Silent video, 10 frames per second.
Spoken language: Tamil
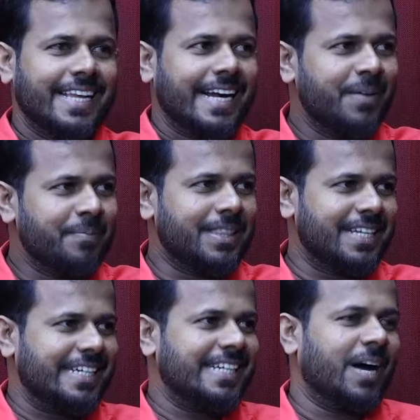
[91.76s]
இந்த
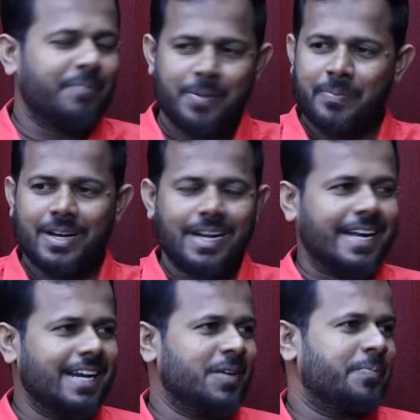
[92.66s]
எண்பத்தி எட்டு அமைப்புகள்
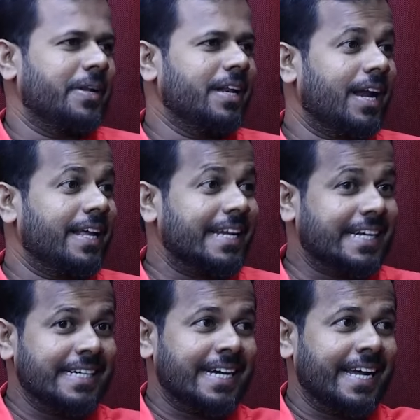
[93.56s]
எங்களுக்கு பின்னால்
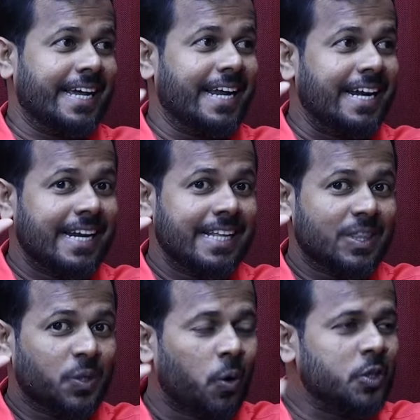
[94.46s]
இருக்கின்றன என்று
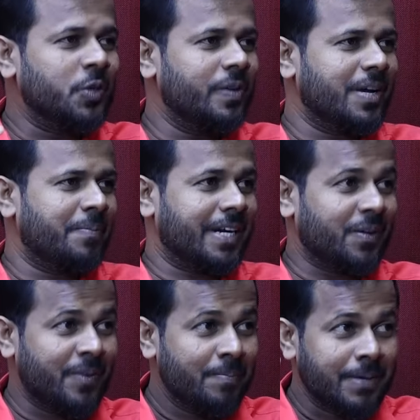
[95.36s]

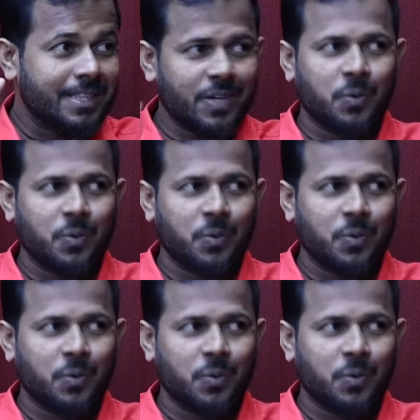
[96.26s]
தோற்றுவிக்கப்பட்ட பிம்பத்தை